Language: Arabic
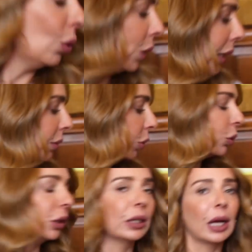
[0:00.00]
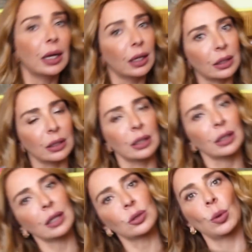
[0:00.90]
ولازم يكون عندنا على القليله
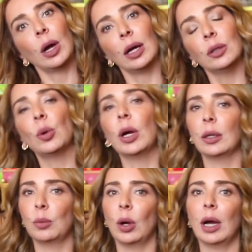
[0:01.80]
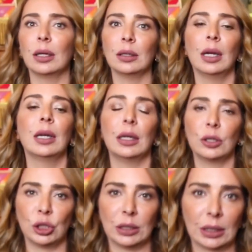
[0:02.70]
قياس واحد وقالب واحد
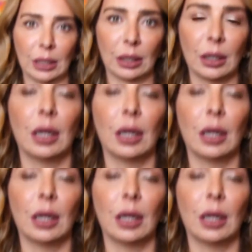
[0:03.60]
للتشيز كيك